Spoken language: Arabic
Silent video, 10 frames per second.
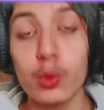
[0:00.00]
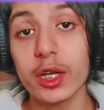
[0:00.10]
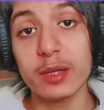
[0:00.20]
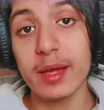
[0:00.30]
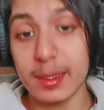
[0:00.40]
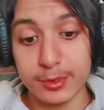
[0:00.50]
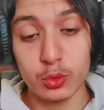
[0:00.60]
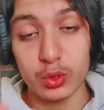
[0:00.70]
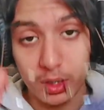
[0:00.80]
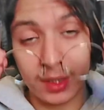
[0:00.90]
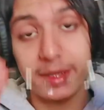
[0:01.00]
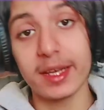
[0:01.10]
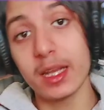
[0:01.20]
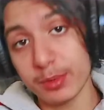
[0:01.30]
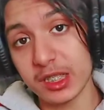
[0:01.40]
وكيدير ما نلبسوا النظر
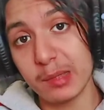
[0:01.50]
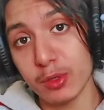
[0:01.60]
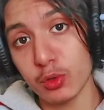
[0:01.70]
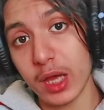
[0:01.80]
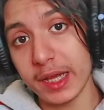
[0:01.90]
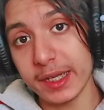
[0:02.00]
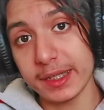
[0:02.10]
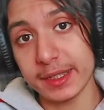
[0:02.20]
ديالنا باش نحميو العينين